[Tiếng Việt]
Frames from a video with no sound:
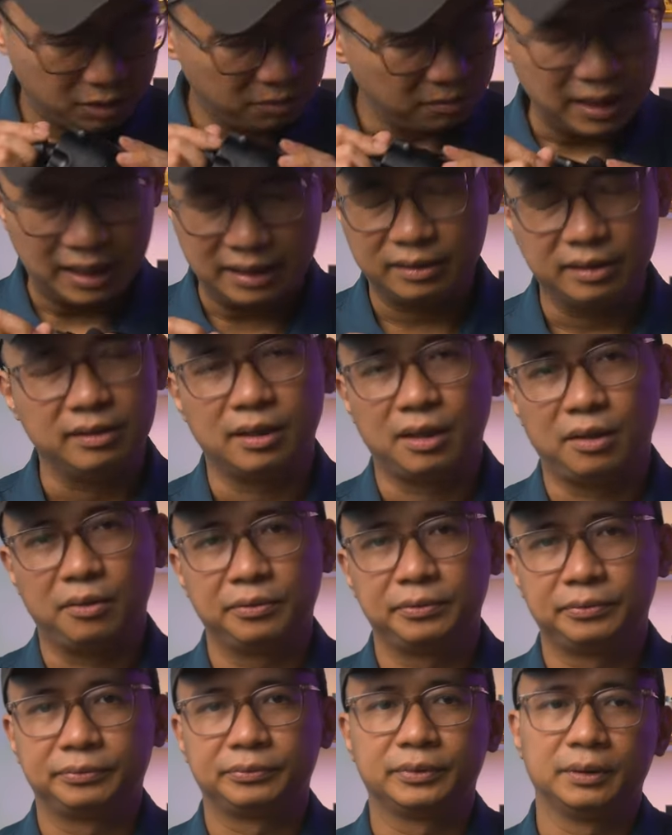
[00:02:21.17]
không khác gì nhau.
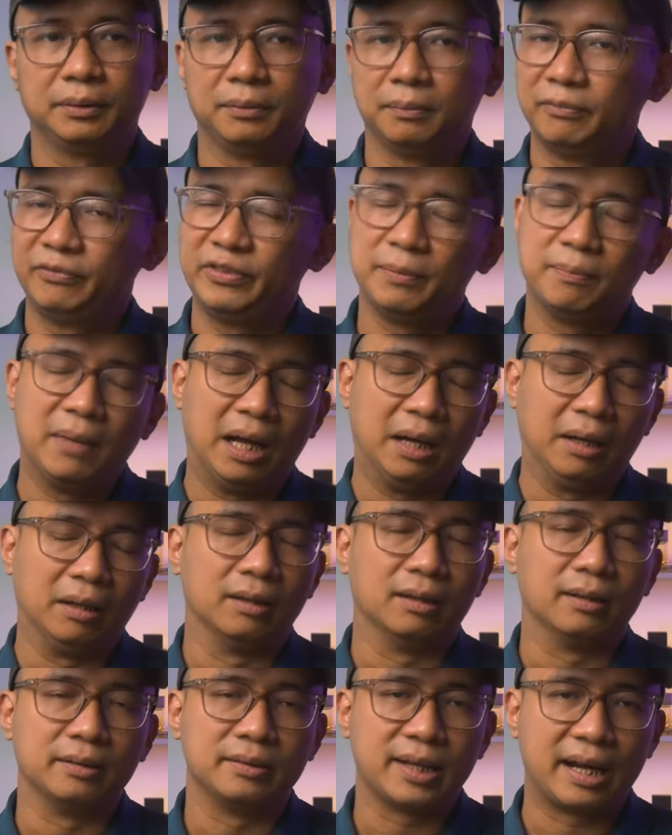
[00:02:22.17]
Phiên
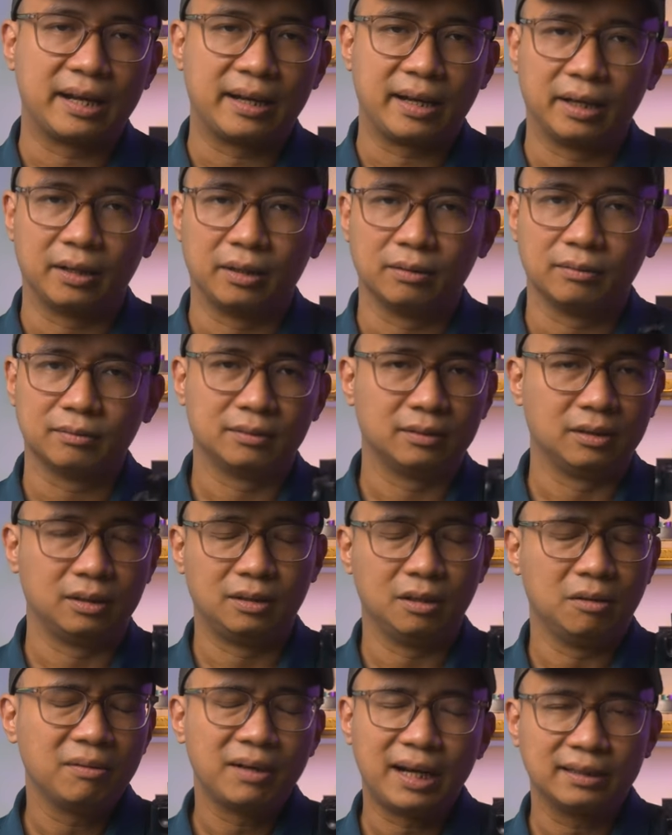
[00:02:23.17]
bản uh, chai này
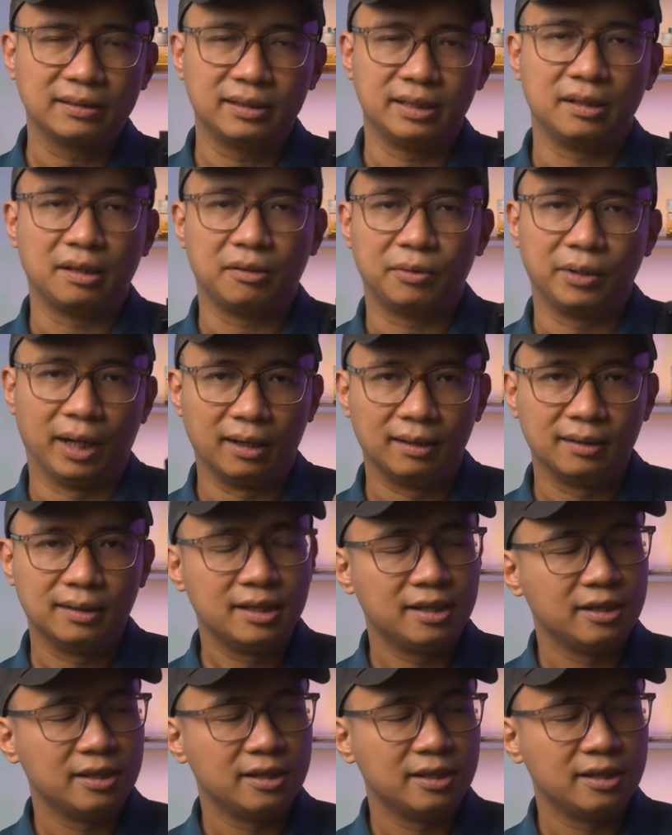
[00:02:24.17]
không khác gì nhau cả.